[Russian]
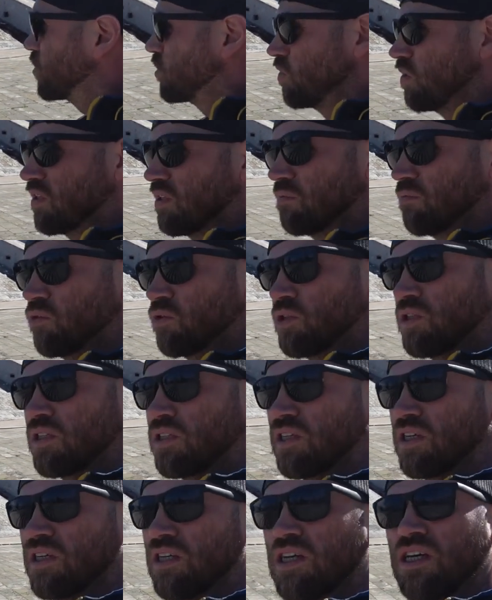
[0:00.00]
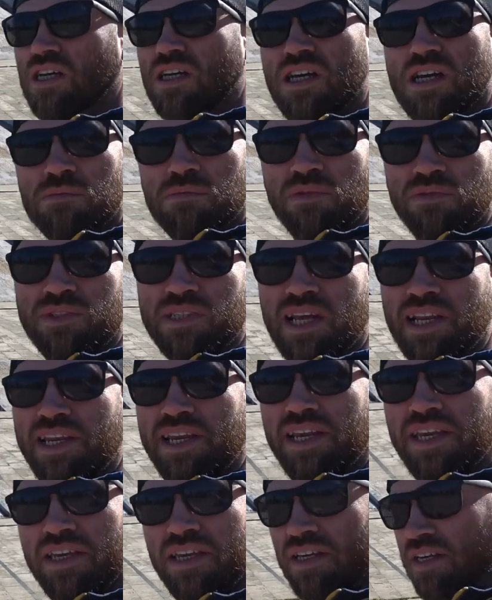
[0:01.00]
что это будет
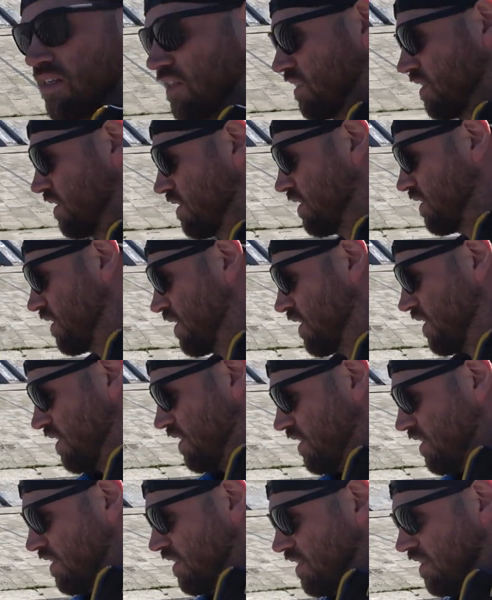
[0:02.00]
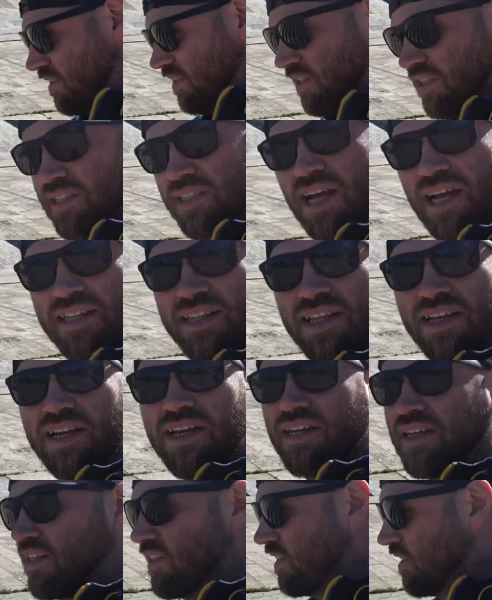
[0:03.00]
мавзолей
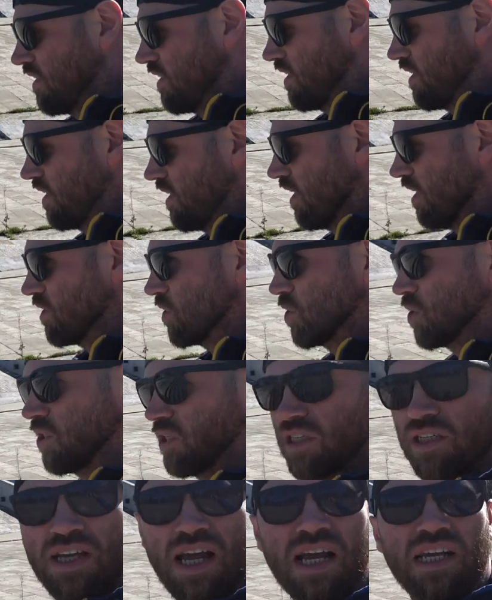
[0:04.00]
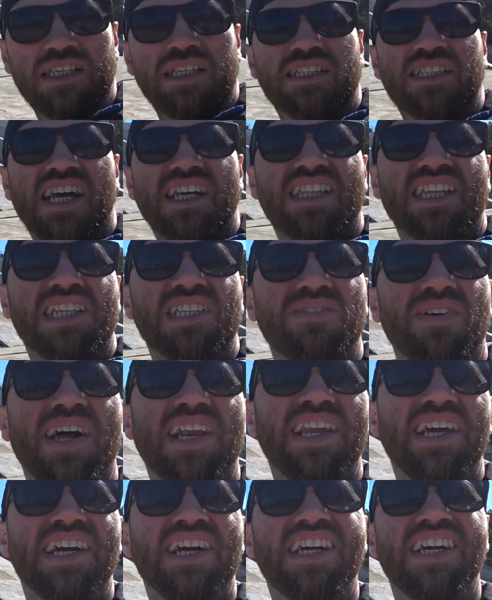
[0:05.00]
диктатора Хаджи. Как диктатора
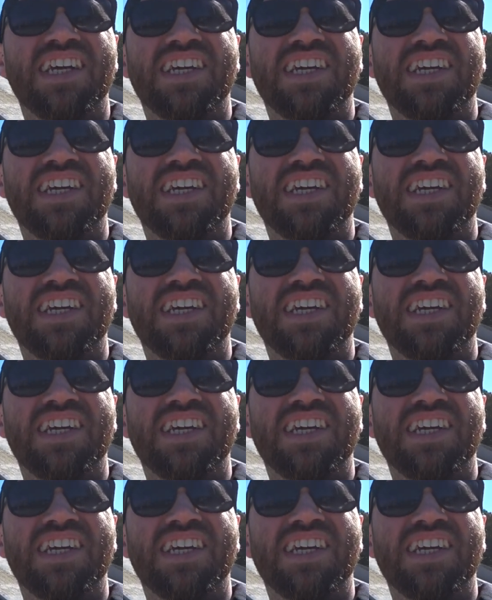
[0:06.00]
звали?